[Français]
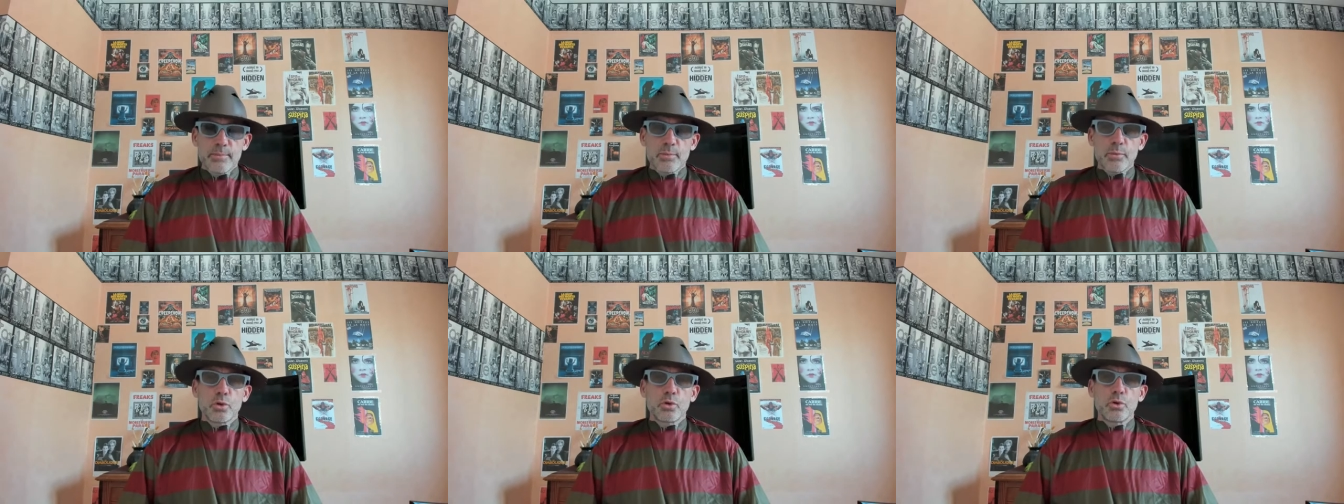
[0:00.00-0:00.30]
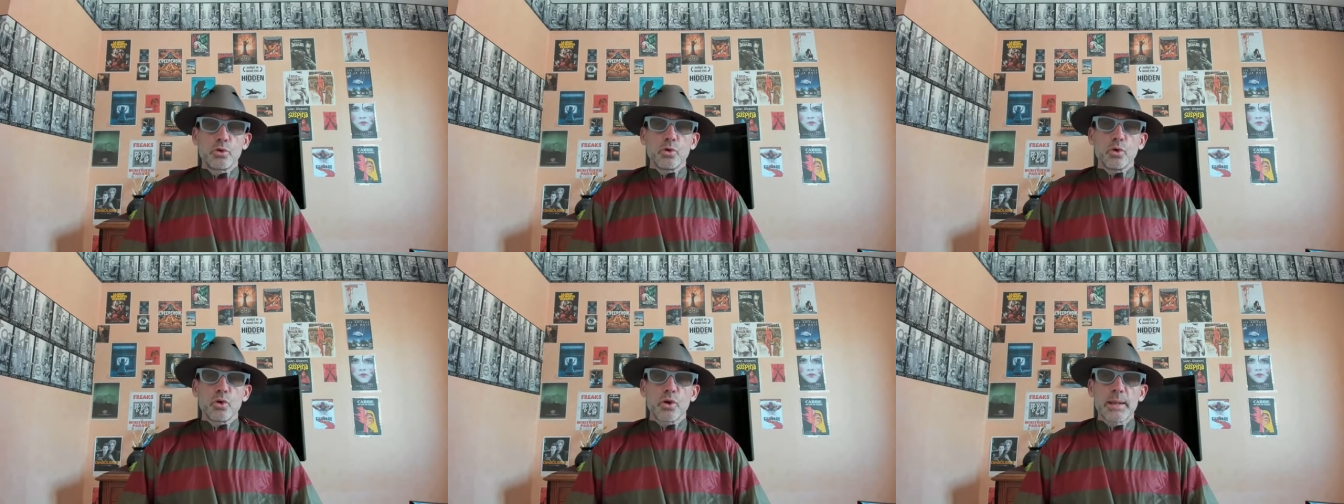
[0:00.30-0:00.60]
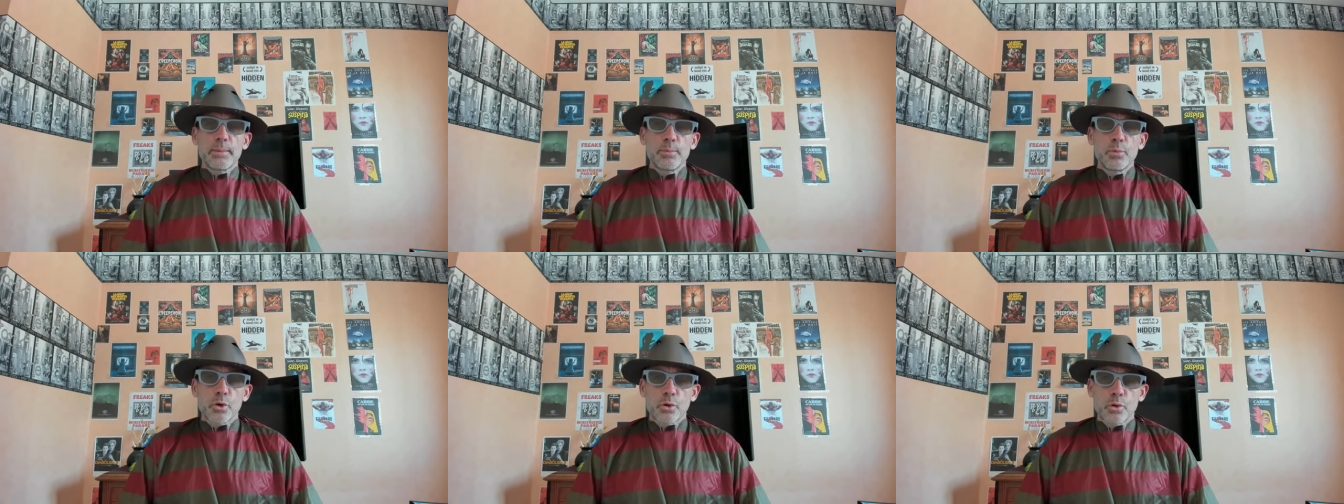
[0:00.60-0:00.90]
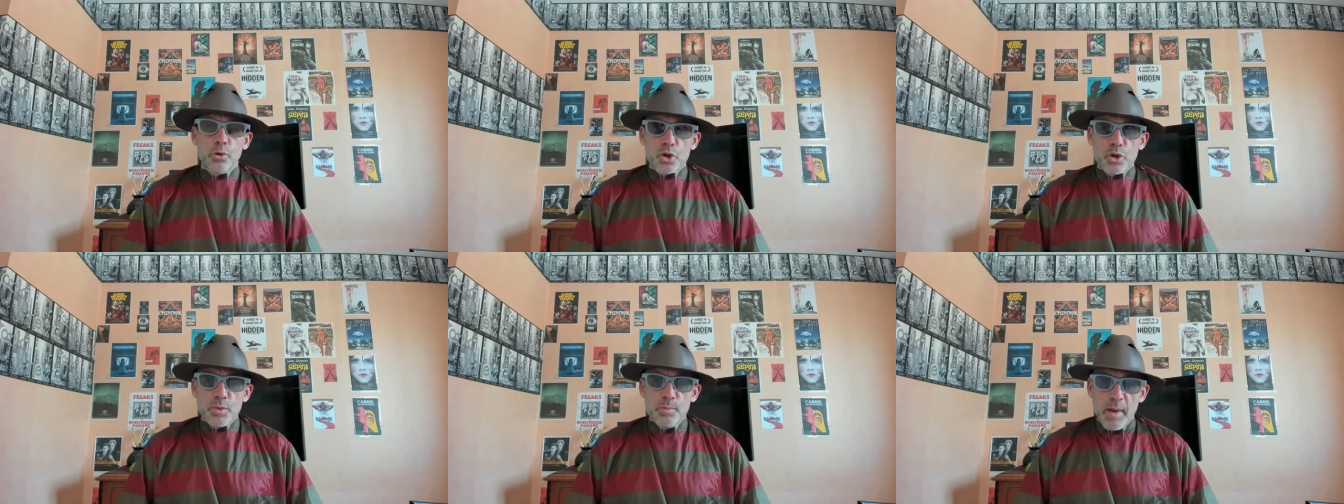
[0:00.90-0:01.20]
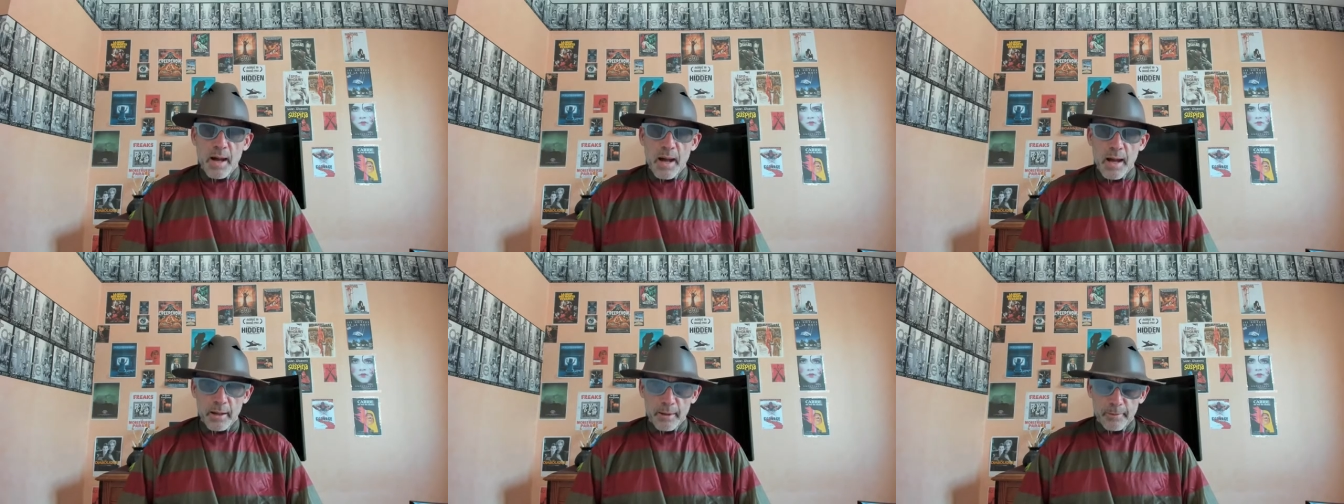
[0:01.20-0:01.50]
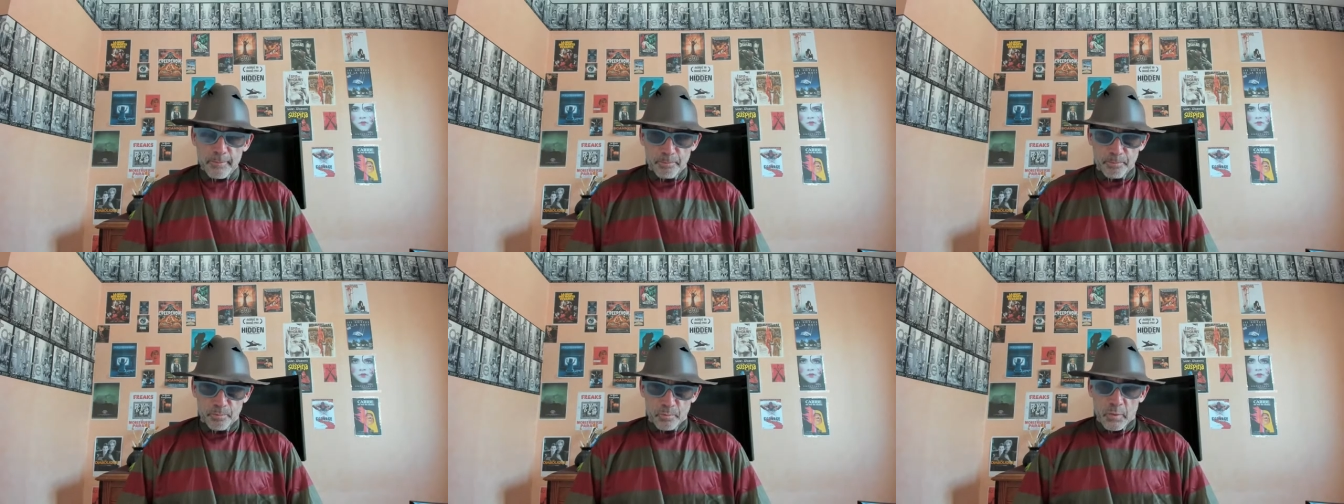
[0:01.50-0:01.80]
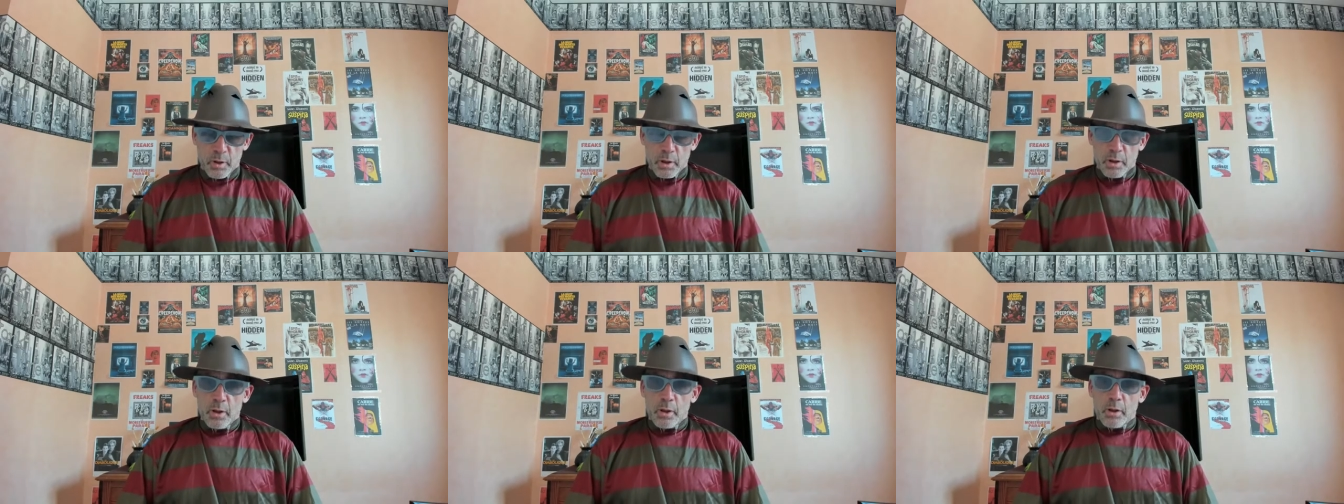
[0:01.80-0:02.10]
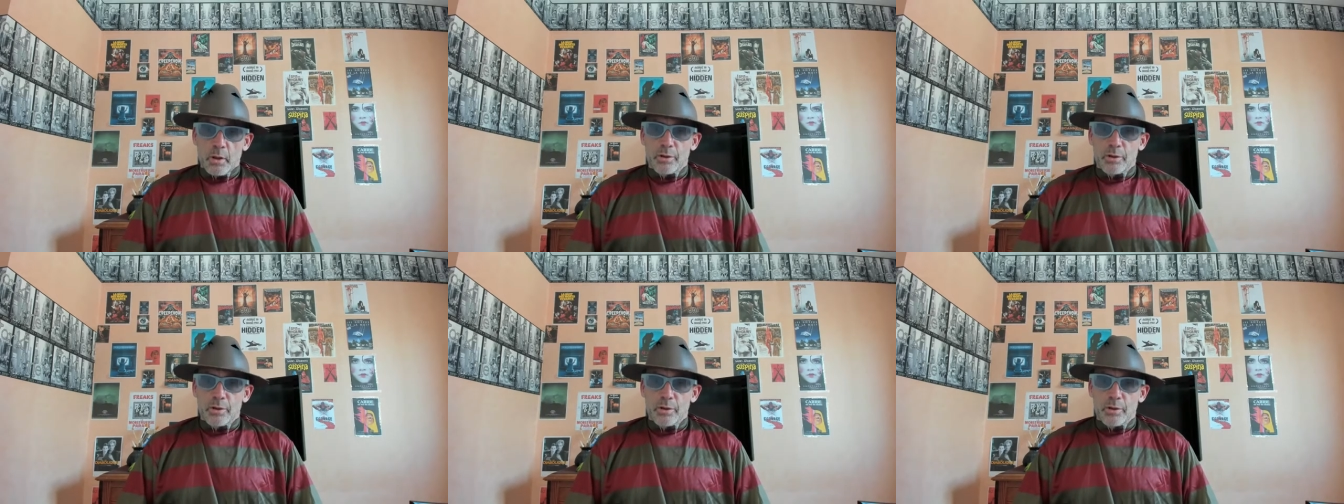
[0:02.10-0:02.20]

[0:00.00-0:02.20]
d'horribles cauchemars dans